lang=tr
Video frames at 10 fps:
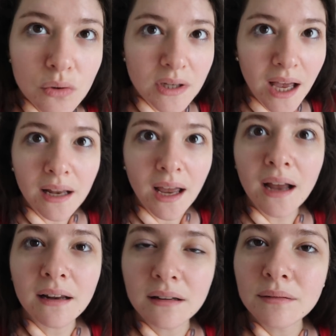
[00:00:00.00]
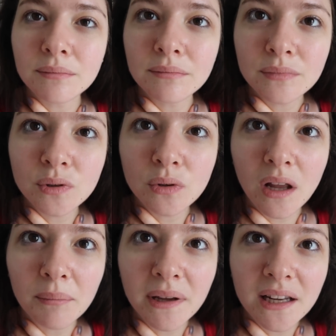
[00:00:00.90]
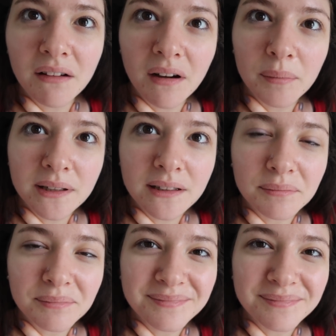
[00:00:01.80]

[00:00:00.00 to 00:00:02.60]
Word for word: Güzel yani. Kullanmaya devam ederim.